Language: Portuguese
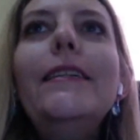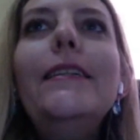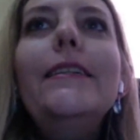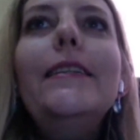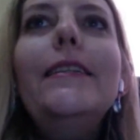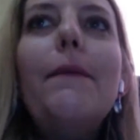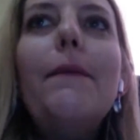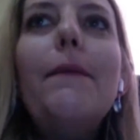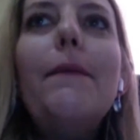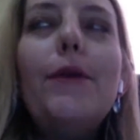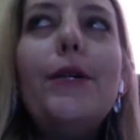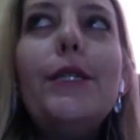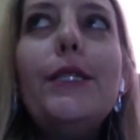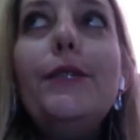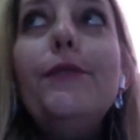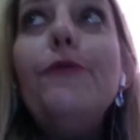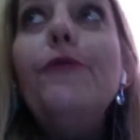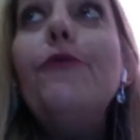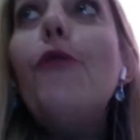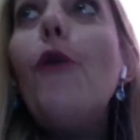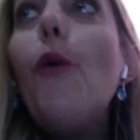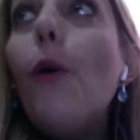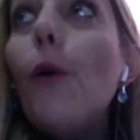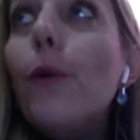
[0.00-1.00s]
Depois de
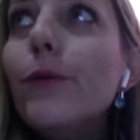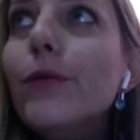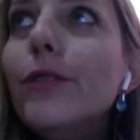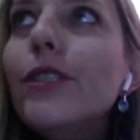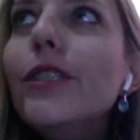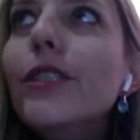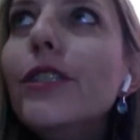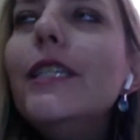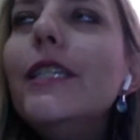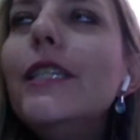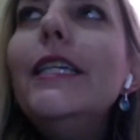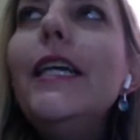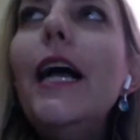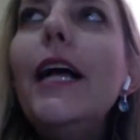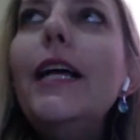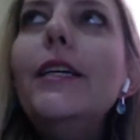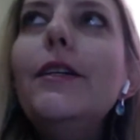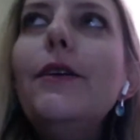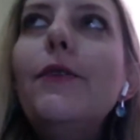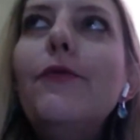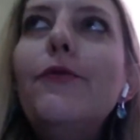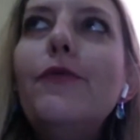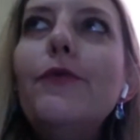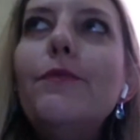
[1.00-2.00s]
fonte, e aí
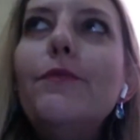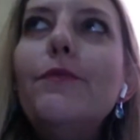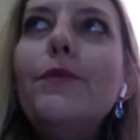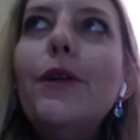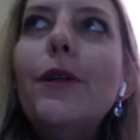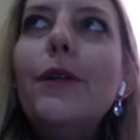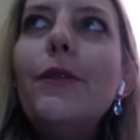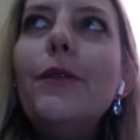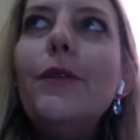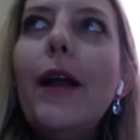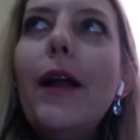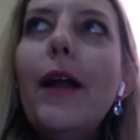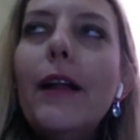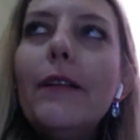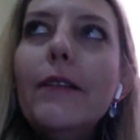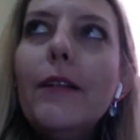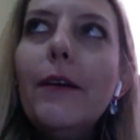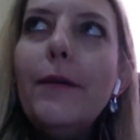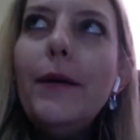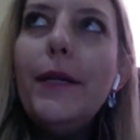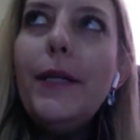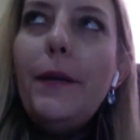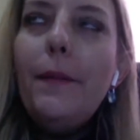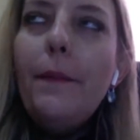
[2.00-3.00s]
eu fui para o doutorado na
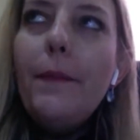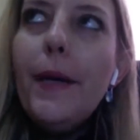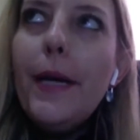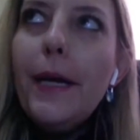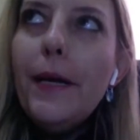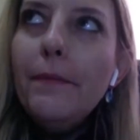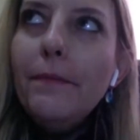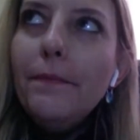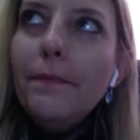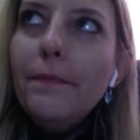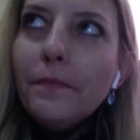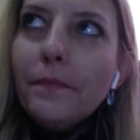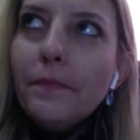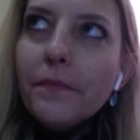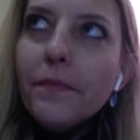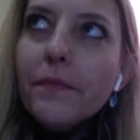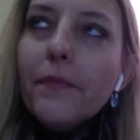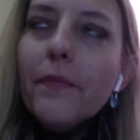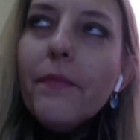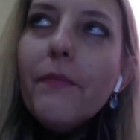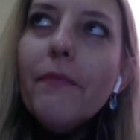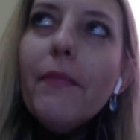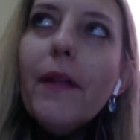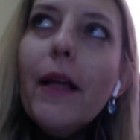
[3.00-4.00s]
UNB,
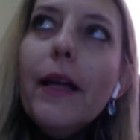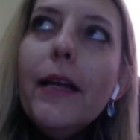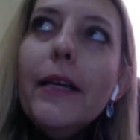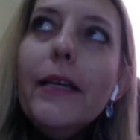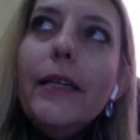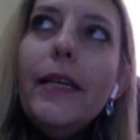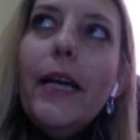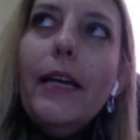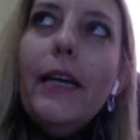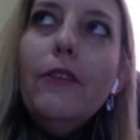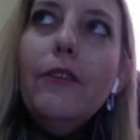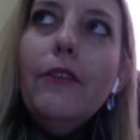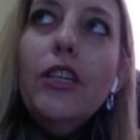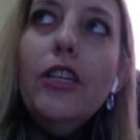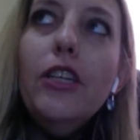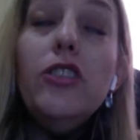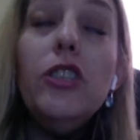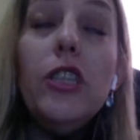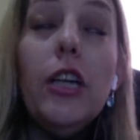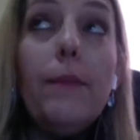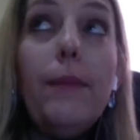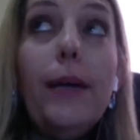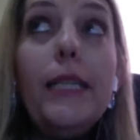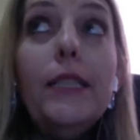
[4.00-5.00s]
e aí eu já
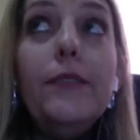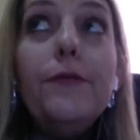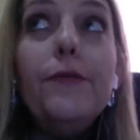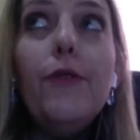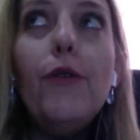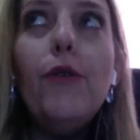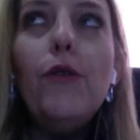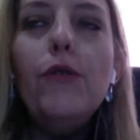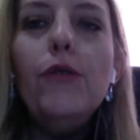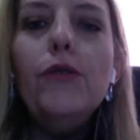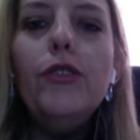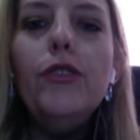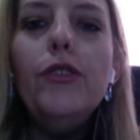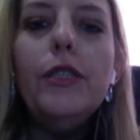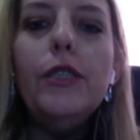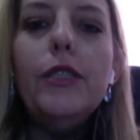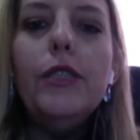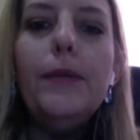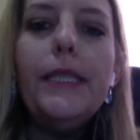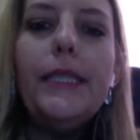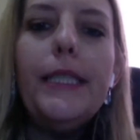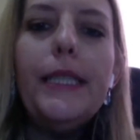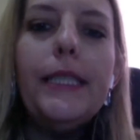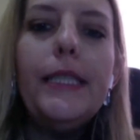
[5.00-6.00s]
tinha mais fontes, e
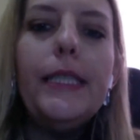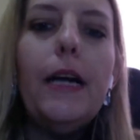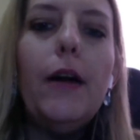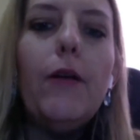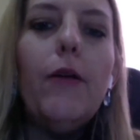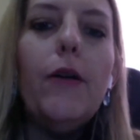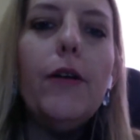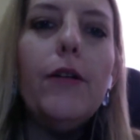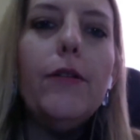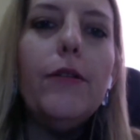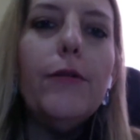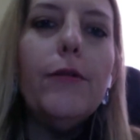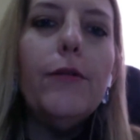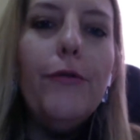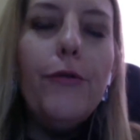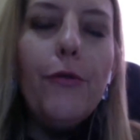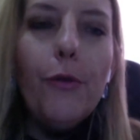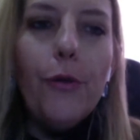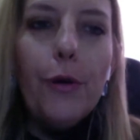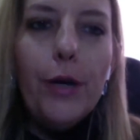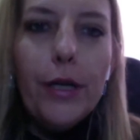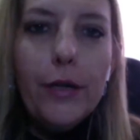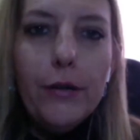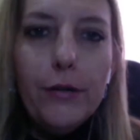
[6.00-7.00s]
pensei assim, agora eu tenho um
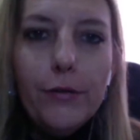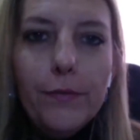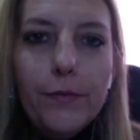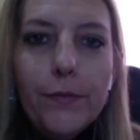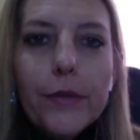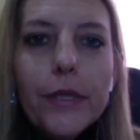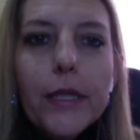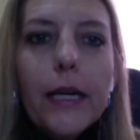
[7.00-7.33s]
fôlego,